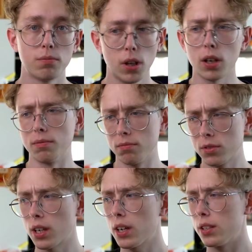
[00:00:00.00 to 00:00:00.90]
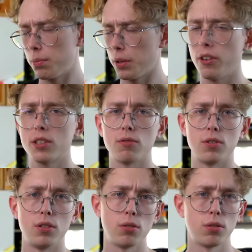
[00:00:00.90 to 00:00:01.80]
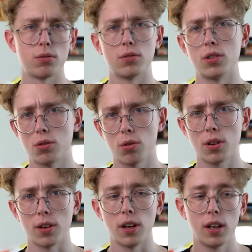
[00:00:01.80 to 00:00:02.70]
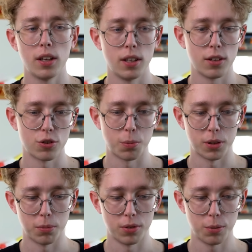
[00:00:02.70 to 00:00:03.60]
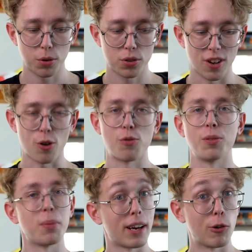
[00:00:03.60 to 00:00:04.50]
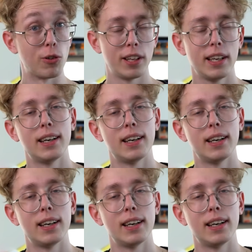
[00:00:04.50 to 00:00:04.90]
Да, старайтесь подвязывать ее с историей, и чтобы это был не просто рофл прикол,